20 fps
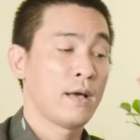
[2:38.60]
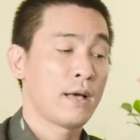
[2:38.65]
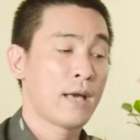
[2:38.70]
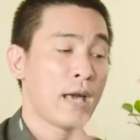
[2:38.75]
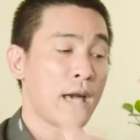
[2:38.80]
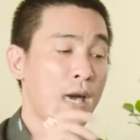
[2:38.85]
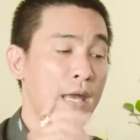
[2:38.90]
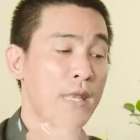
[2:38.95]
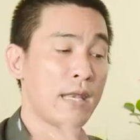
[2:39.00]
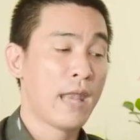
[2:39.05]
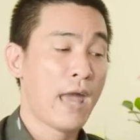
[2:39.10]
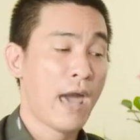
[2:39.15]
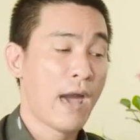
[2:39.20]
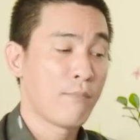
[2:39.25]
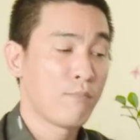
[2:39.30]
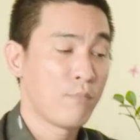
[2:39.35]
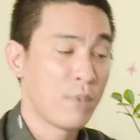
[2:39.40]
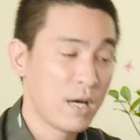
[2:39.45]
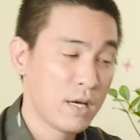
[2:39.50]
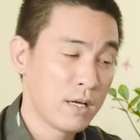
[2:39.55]
các anh
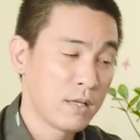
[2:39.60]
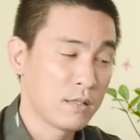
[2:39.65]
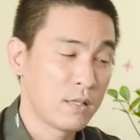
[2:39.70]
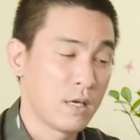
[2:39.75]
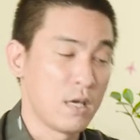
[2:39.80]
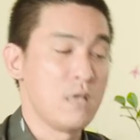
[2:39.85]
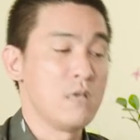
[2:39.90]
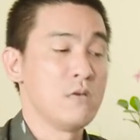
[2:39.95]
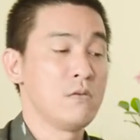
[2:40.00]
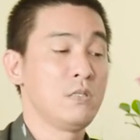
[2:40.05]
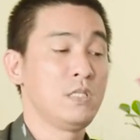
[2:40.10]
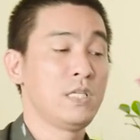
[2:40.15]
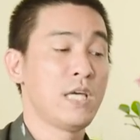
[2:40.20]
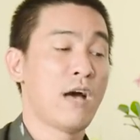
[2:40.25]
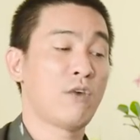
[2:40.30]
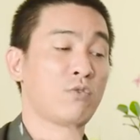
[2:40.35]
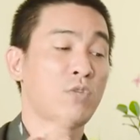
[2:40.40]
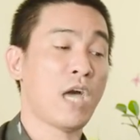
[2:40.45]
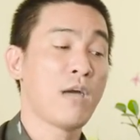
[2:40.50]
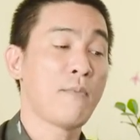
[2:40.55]
nam á, thì dướng
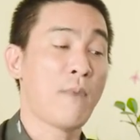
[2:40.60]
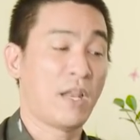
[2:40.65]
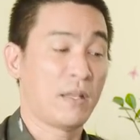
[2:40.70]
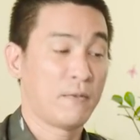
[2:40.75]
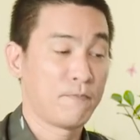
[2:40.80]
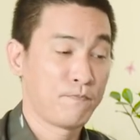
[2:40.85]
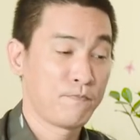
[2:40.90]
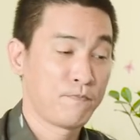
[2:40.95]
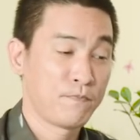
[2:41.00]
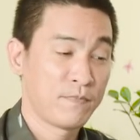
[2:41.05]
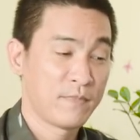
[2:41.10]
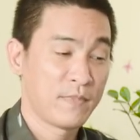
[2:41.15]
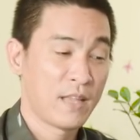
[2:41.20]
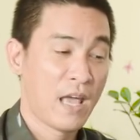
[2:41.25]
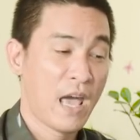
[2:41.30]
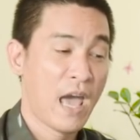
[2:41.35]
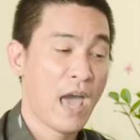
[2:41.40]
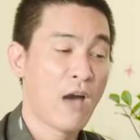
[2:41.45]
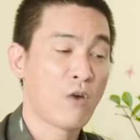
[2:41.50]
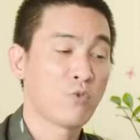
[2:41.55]
sao thái bạch
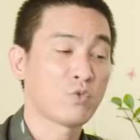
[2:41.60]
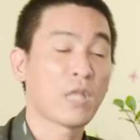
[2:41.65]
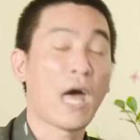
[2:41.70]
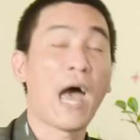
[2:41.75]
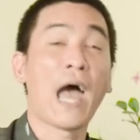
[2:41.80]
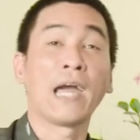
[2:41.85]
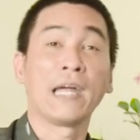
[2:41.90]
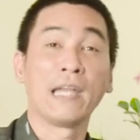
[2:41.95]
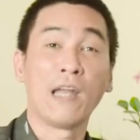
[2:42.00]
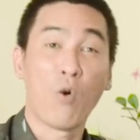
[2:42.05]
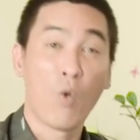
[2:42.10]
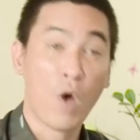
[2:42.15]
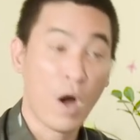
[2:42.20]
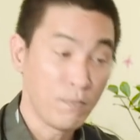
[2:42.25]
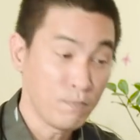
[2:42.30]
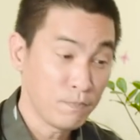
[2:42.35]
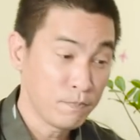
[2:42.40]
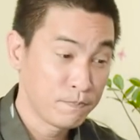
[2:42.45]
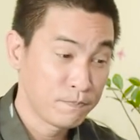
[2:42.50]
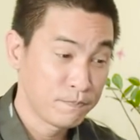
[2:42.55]
hao tài đau
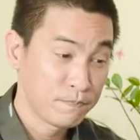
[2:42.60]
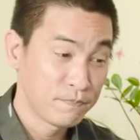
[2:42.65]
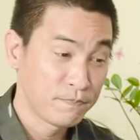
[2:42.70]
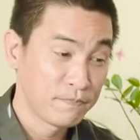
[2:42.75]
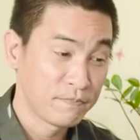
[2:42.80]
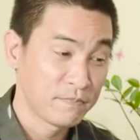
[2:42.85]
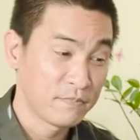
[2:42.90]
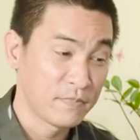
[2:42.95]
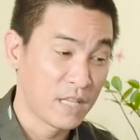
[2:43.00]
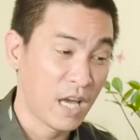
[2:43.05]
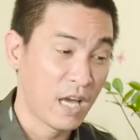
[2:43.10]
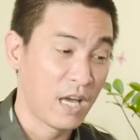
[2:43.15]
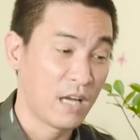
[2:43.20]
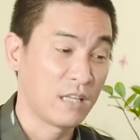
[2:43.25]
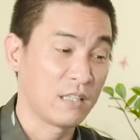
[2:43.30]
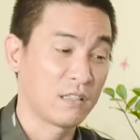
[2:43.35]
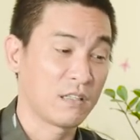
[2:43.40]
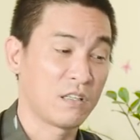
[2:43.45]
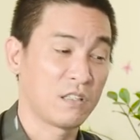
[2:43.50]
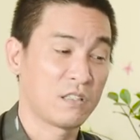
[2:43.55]
ốp
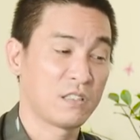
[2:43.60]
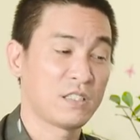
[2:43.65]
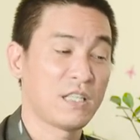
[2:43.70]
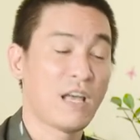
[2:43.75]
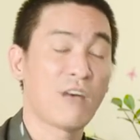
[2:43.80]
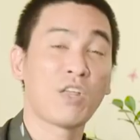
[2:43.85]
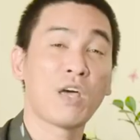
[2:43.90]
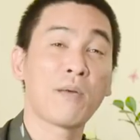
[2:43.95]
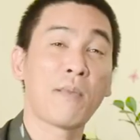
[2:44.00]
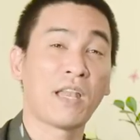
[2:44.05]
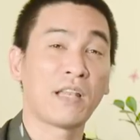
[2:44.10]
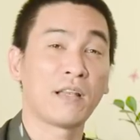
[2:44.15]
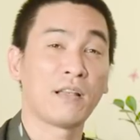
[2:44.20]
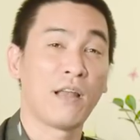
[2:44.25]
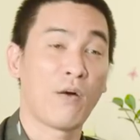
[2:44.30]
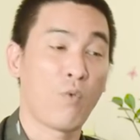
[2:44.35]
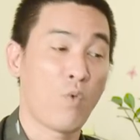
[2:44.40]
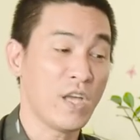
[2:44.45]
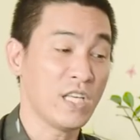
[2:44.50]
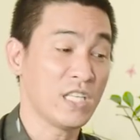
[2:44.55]
à, sao thái bạch
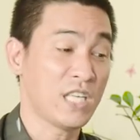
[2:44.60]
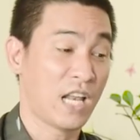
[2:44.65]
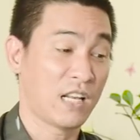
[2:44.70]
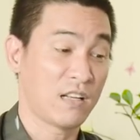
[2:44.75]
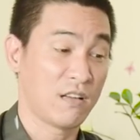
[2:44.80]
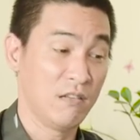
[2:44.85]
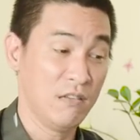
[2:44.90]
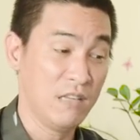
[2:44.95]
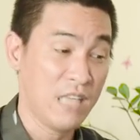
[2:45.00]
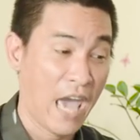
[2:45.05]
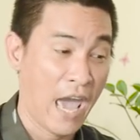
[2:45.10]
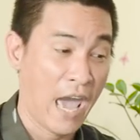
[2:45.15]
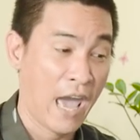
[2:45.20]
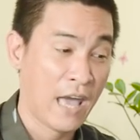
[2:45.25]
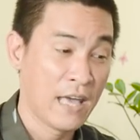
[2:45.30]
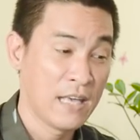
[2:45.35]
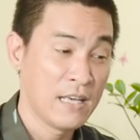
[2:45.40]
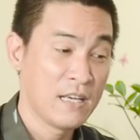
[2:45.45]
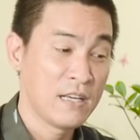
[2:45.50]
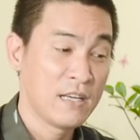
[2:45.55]
là quét sạch cửa nhà
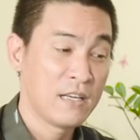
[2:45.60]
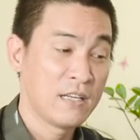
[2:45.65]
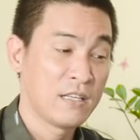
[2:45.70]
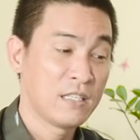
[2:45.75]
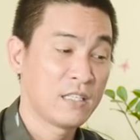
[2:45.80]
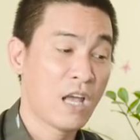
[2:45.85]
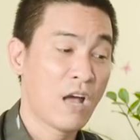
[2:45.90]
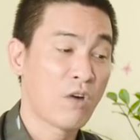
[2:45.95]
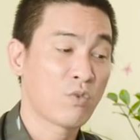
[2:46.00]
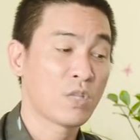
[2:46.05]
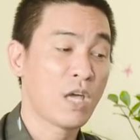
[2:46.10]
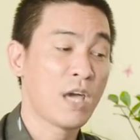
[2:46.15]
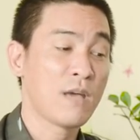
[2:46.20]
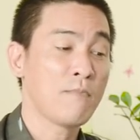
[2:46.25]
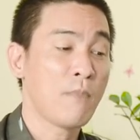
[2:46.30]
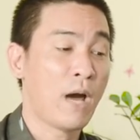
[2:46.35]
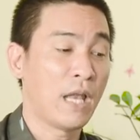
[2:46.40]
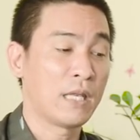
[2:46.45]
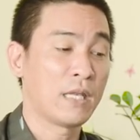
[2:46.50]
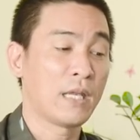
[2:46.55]
sao thái
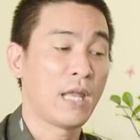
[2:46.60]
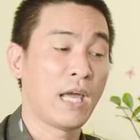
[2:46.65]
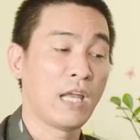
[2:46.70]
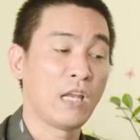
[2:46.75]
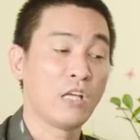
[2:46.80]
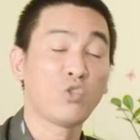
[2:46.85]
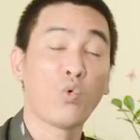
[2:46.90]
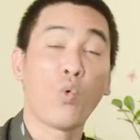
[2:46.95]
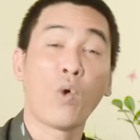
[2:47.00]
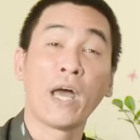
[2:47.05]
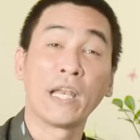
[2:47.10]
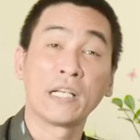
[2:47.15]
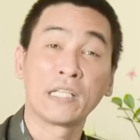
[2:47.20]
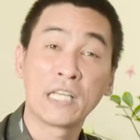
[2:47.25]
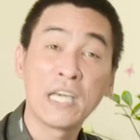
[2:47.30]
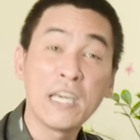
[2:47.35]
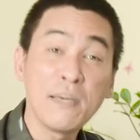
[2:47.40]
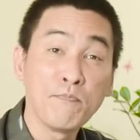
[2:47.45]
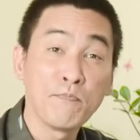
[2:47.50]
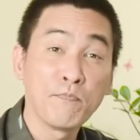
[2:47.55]
bạch này nó thuộc hành
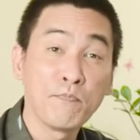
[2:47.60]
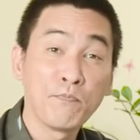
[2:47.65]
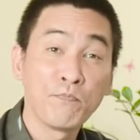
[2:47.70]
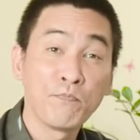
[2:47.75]
kim